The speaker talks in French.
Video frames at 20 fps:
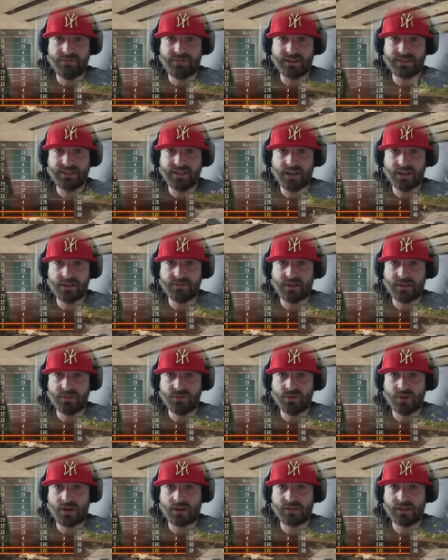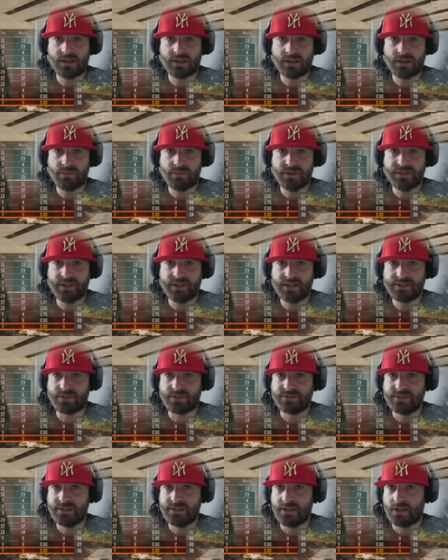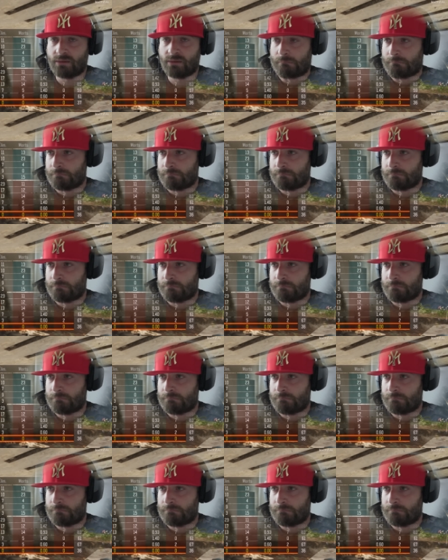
21 et 22 alors que la, bêta elle est sortie hier.